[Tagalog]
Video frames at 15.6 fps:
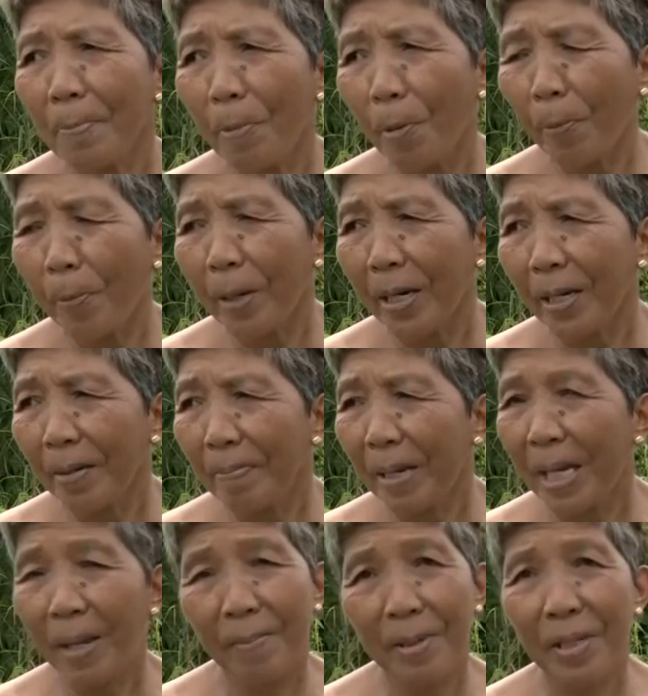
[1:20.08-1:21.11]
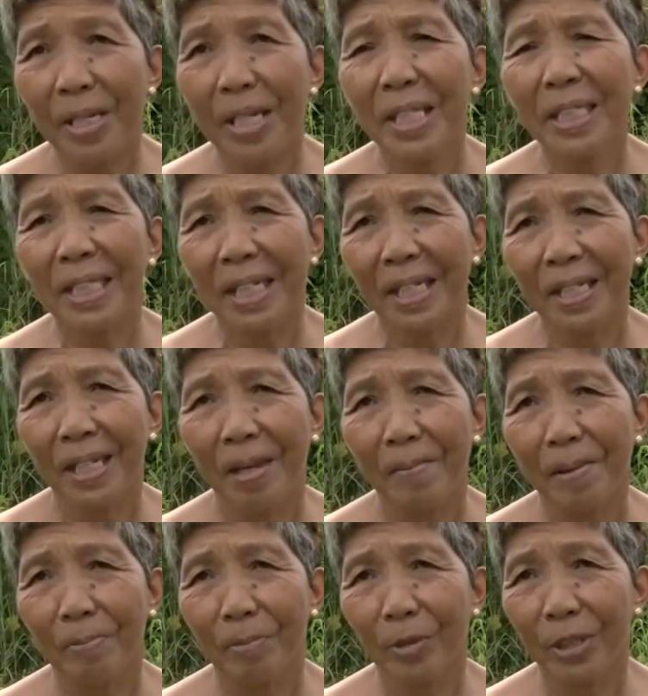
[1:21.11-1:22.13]
po pag may emergency, dahil
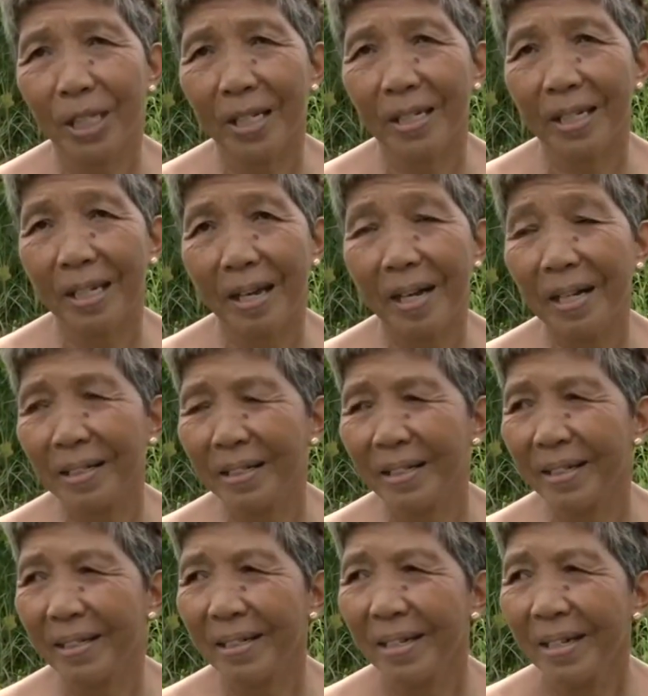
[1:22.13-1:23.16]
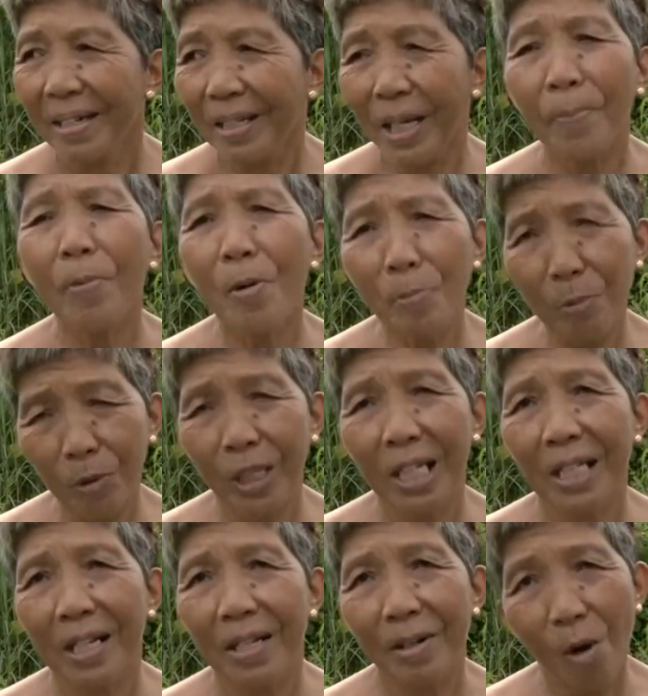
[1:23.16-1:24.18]
man po sa hinahagan, eh po, po
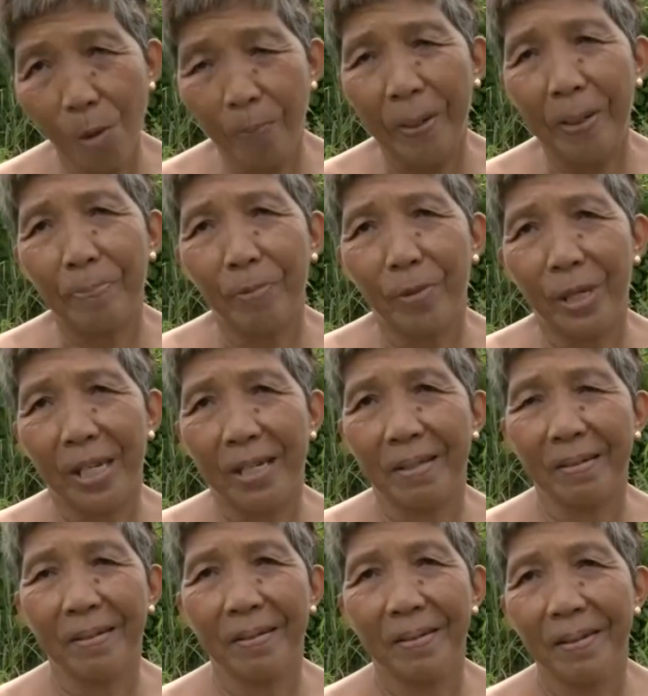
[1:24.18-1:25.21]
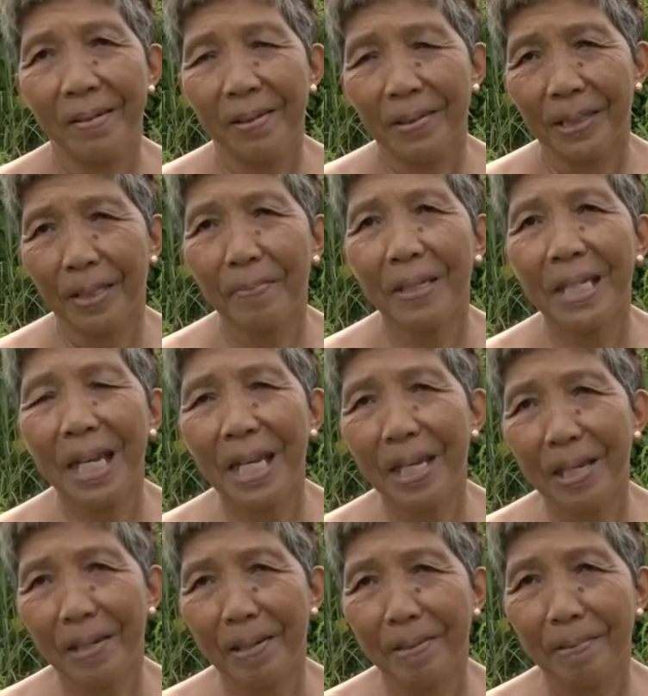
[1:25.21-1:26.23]
talagang open po yan. Sa
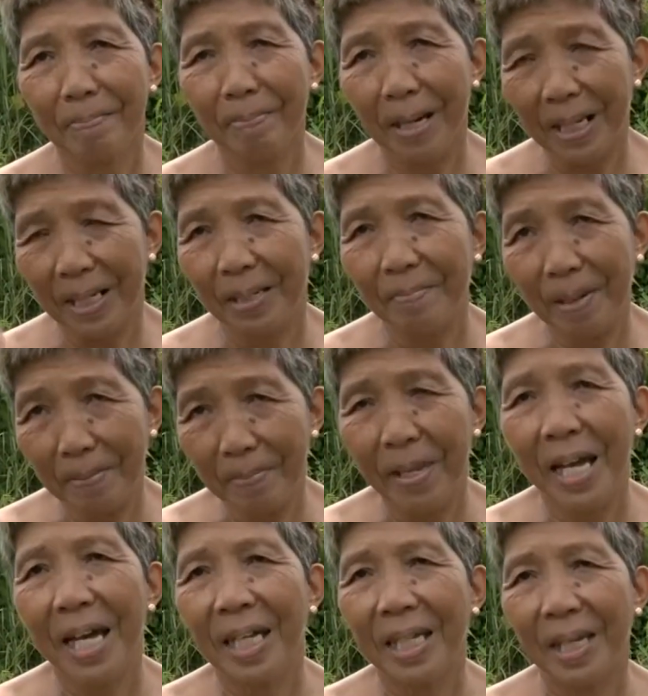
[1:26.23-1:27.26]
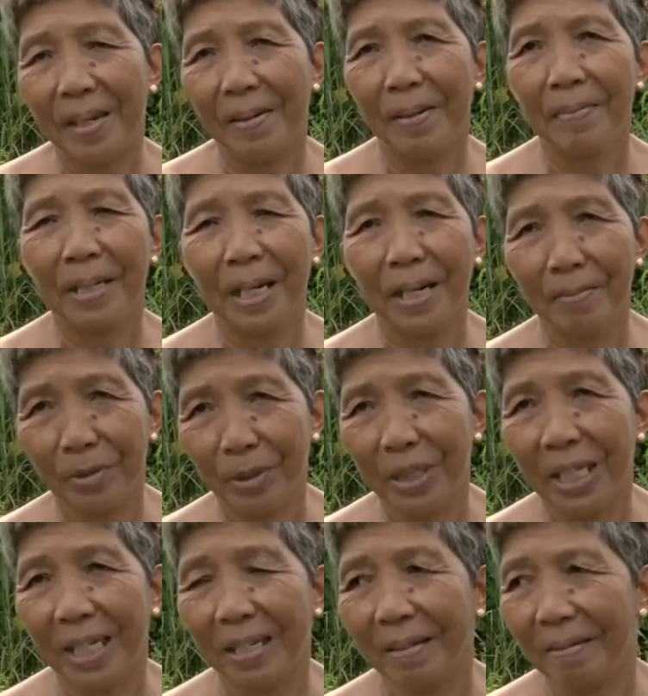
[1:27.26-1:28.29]
madaling pagbabiyahe na makaabot
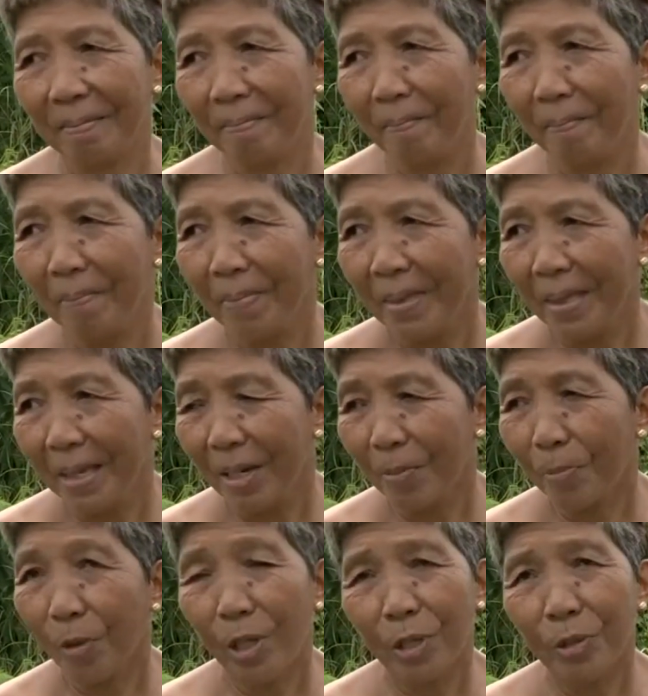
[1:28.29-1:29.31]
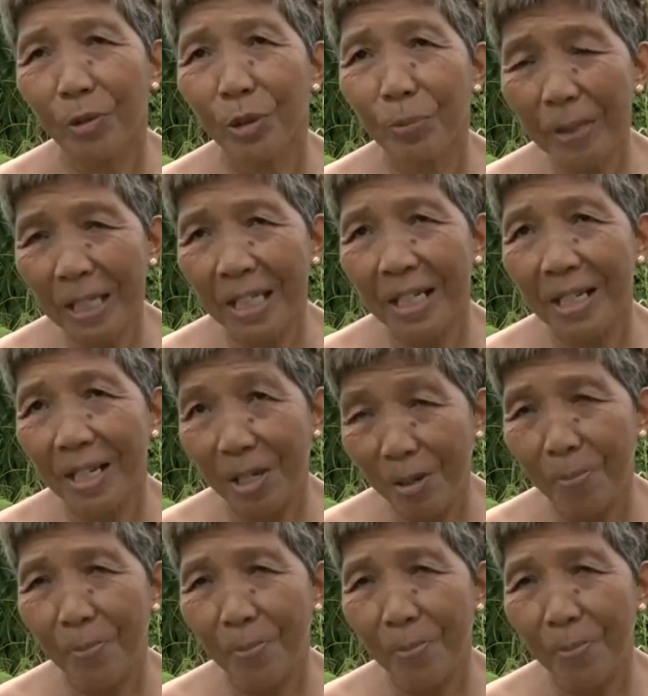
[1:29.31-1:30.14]
ng ano po kayong hospital, iyo